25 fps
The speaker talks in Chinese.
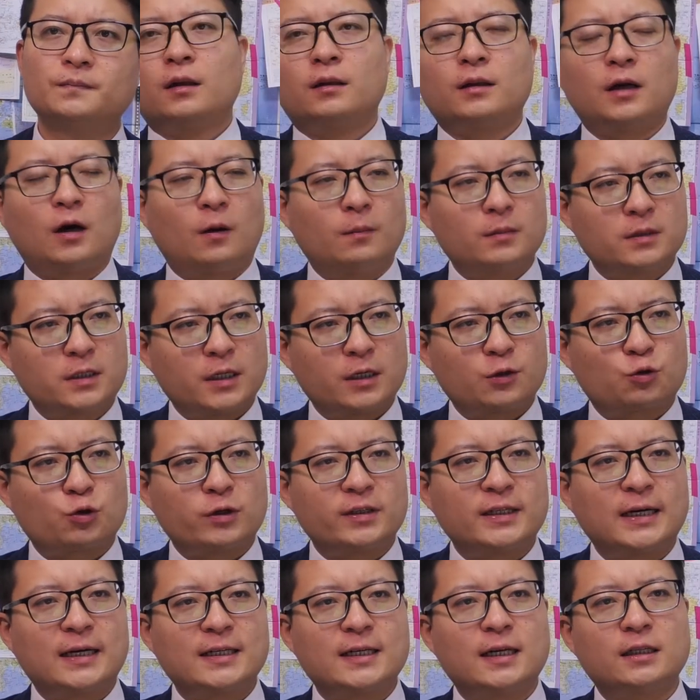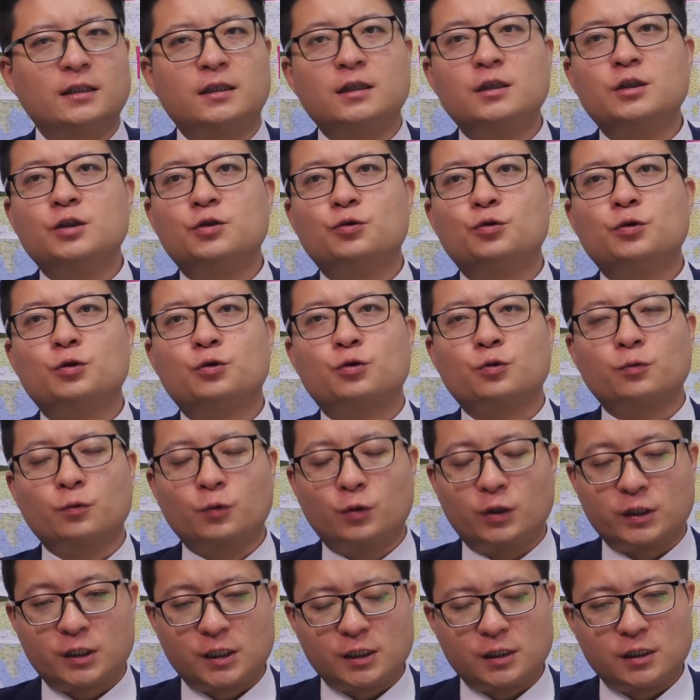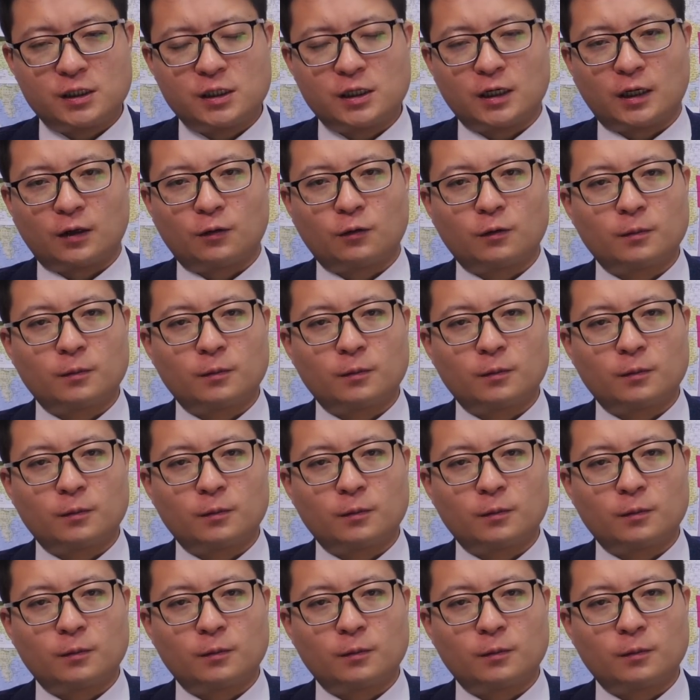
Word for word: 那我们这里顺带再提几句中国经济啊。